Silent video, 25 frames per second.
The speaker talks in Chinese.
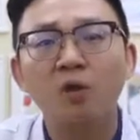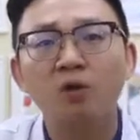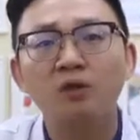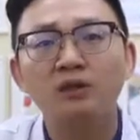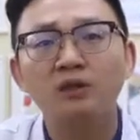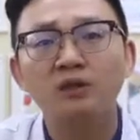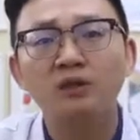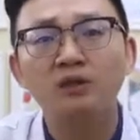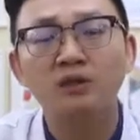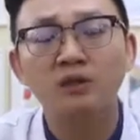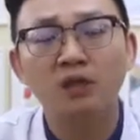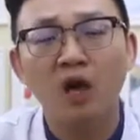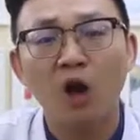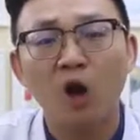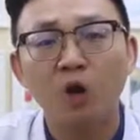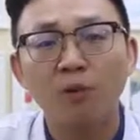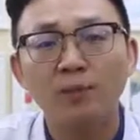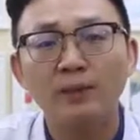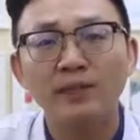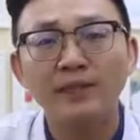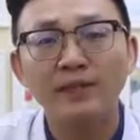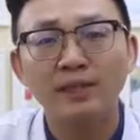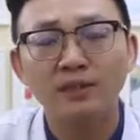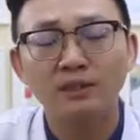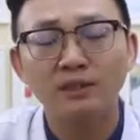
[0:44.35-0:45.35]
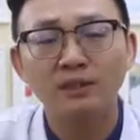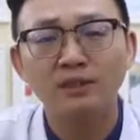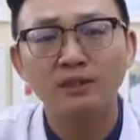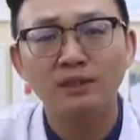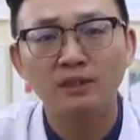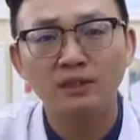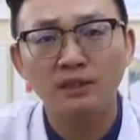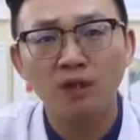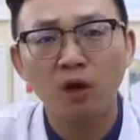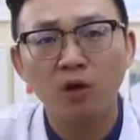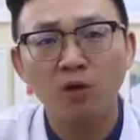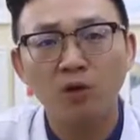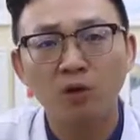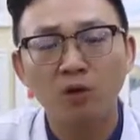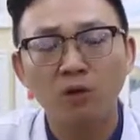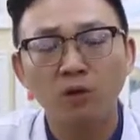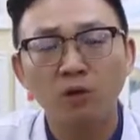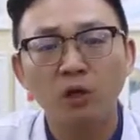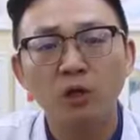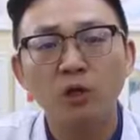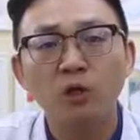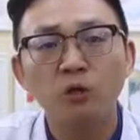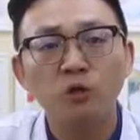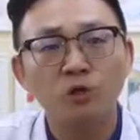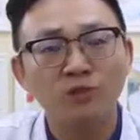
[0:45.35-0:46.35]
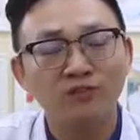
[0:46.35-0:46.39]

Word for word: 或者是逃避眼神的交流，